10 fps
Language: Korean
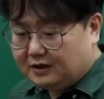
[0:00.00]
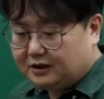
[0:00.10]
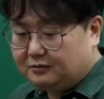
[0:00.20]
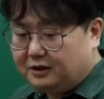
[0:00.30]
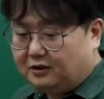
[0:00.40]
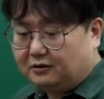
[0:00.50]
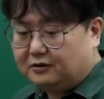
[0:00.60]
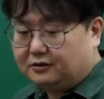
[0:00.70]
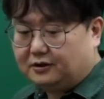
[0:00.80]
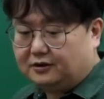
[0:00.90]
지금 이게
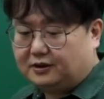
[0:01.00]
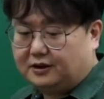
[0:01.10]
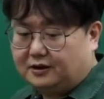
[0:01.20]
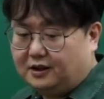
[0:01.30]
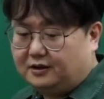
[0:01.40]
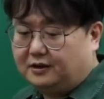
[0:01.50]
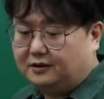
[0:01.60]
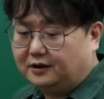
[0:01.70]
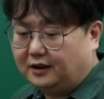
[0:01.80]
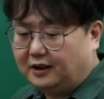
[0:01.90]
여권 쪽에서 제시를
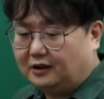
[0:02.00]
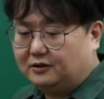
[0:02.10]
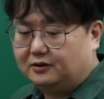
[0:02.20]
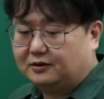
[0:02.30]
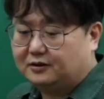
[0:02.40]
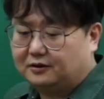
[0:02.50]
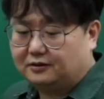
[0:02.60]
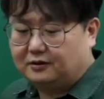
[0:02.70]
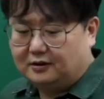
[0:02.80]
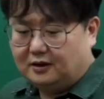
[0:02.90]
했었는데 야권
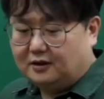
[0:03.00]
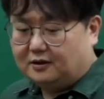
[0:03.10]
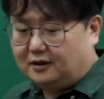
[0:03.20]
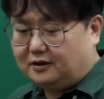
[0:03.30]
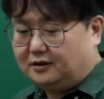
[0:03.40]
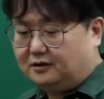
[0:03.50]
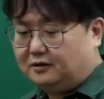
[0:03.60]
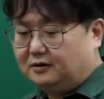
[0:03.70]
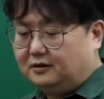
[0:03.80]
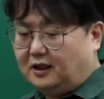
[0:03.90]
쪽에서도
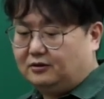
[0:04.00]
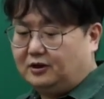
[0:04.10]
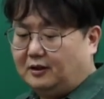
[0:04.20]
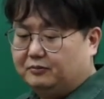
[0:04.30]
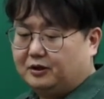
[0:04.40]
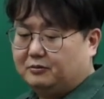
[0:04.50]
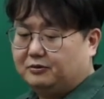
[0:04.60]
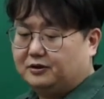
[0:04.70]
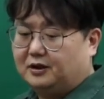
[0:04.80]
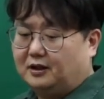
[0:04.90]
사실은 아주 나쁘게
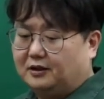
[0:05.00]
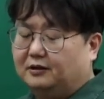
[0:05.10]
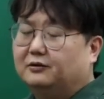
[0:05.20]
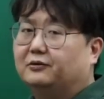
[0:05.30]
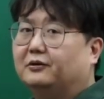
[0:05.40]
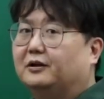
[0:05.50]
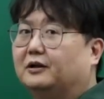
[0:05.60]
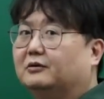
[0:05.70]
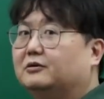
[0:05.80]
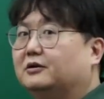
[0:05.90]
보지는 않아요.
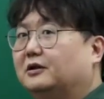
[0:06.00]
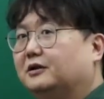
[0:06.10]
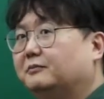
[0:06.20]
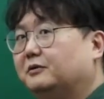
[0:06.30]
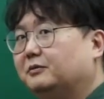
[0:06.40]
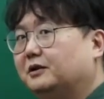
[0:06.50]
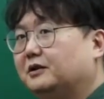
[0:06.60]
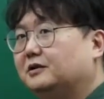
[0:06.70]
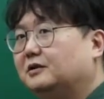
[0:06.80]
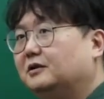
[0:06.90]
예, 공인학대법에
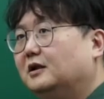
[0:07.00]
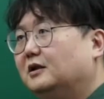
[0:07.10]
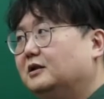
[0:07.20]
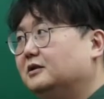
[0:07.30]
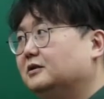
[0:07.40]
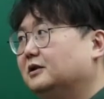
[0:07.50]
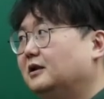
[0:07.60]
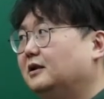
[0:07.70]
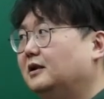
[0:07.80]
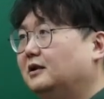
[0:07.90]
대해서 인정은
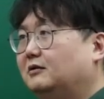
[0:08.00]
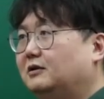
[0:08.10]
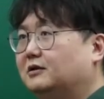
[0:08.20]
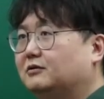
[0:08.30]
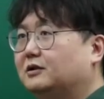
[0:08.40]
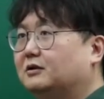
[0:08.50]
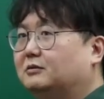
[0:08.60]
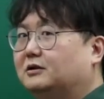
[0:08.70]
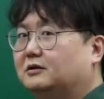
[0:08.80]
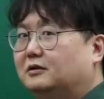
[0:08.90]
한다라고 하죠.
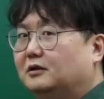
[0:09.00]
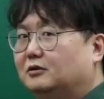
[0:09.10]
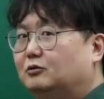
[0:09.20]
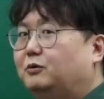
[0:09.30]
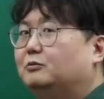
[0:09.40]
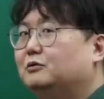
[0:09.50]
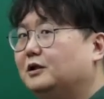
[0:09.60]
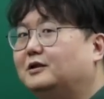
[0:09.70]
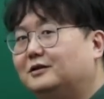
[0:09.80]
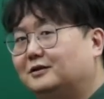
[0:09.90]
왜냐하면
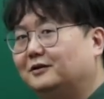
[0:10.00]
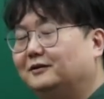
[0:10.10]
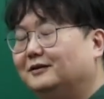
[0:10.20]
후폭풍인 거죠.